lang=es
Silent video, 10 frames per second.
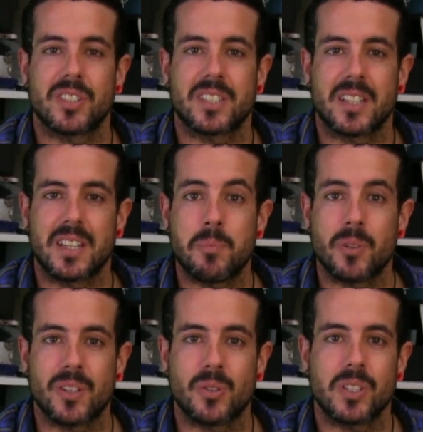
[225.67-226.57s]
este tipo
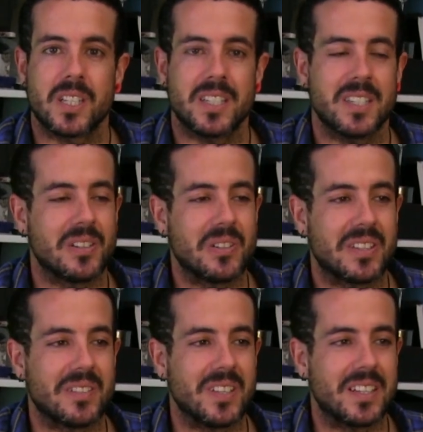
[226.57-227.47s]
de cosas, ¿no?
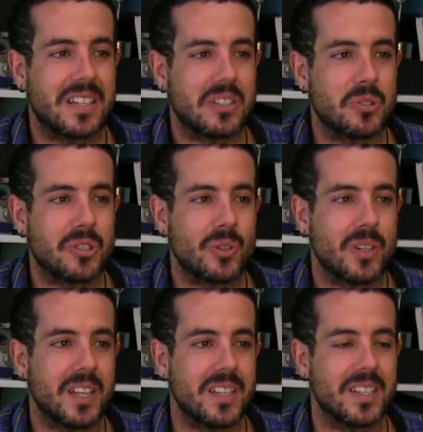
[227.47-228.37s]
Te mezcla su
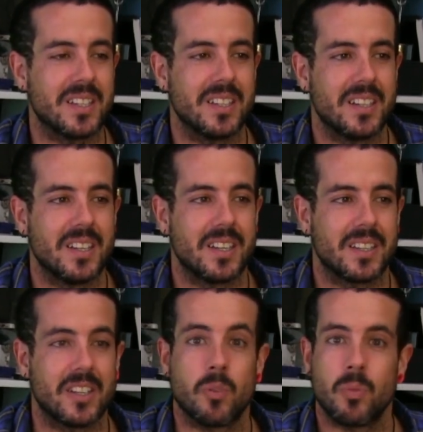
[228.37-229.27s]
historia de,
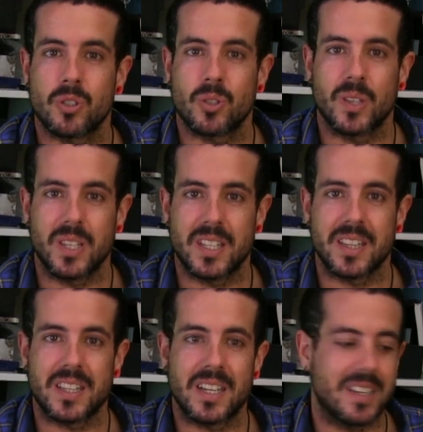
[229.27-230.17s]
cómo los
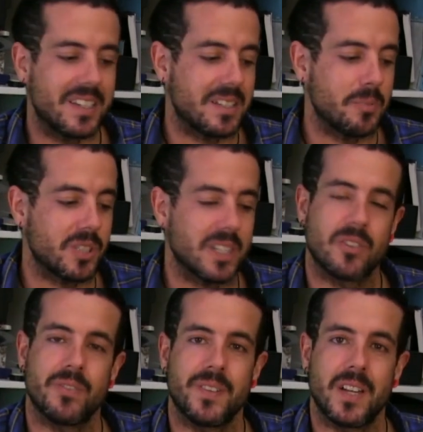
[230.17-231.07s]
occidentales hemos
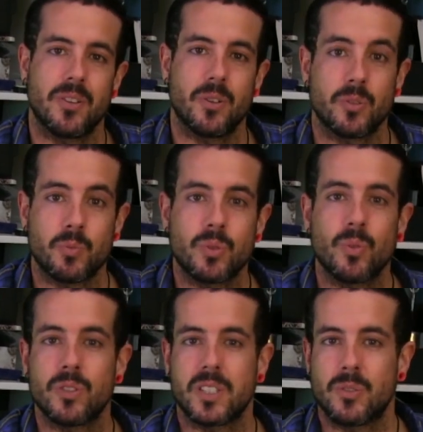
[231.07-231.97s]
atrofiado los
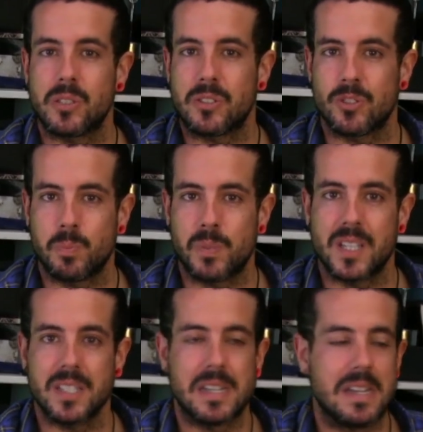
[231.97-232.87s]
músculos de nuestros
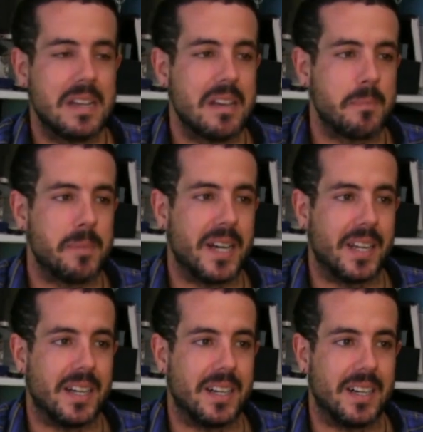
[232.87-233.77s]
pies
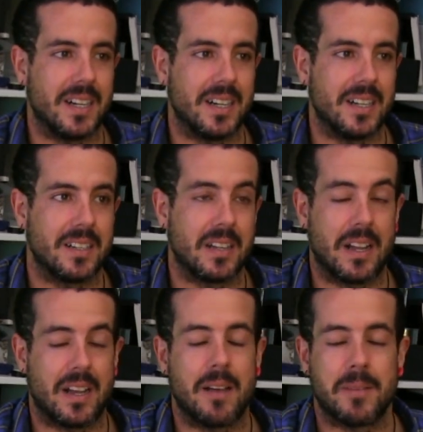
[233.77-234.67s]
para
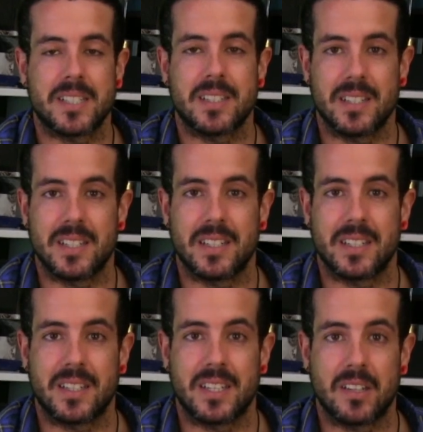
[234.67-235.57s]
a, base
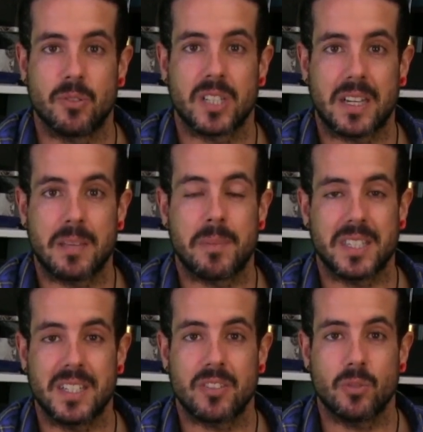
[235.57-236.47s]
de, usar
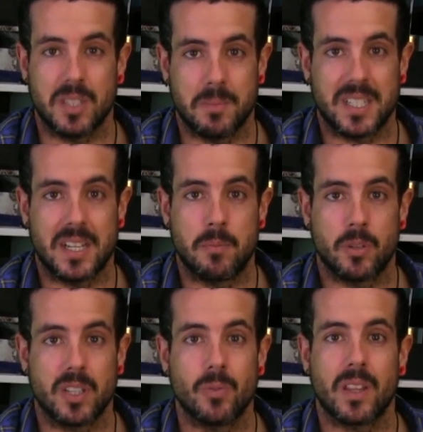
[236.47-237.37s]
zapatillas con demasiada
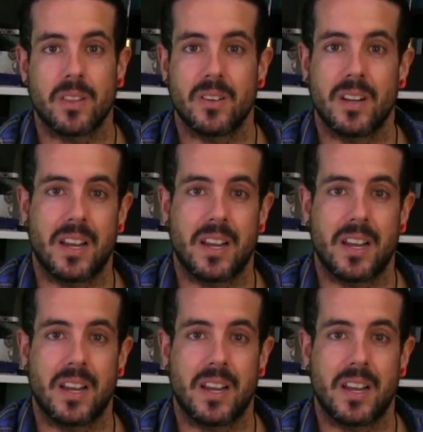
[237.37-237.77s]
amortiguación en